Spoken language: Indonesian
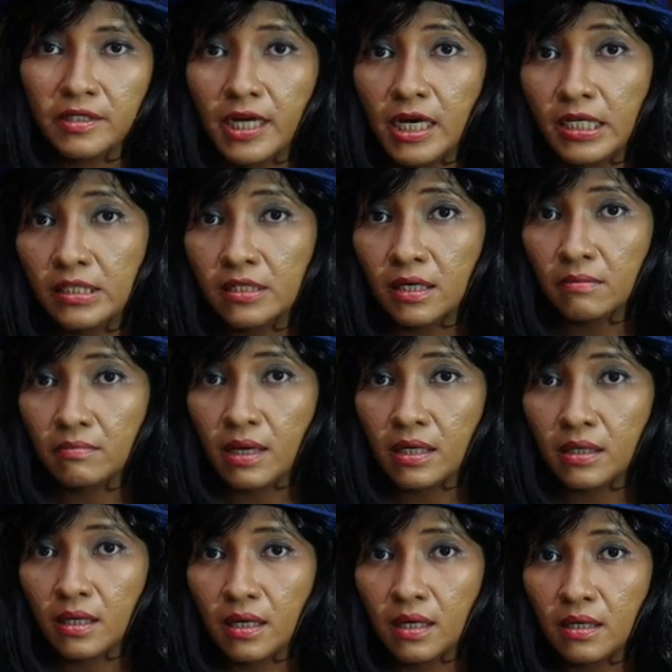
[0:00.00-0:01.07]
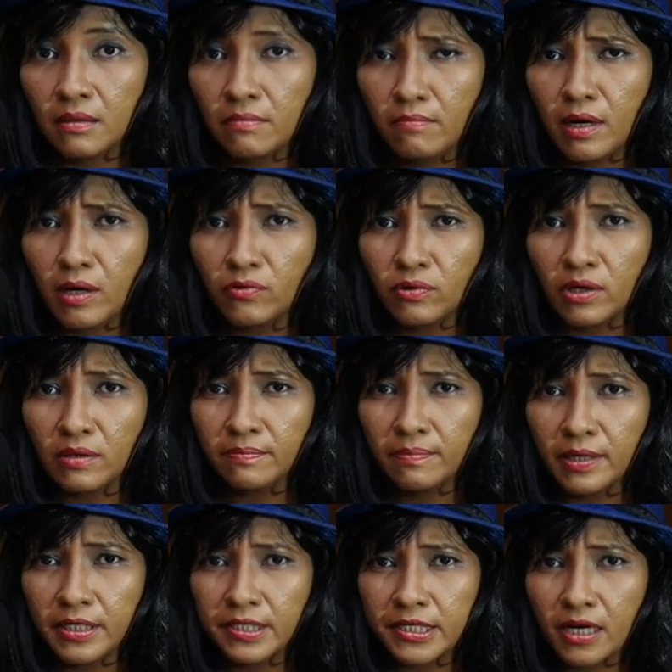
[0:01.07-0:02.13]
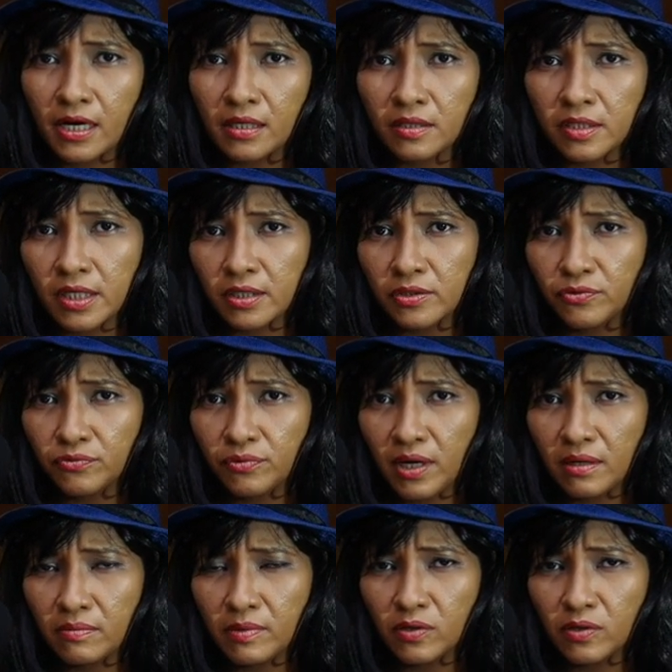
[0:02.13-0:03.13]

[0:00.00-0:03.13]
Dia ini sering marah, melakukan pelecehan seksual,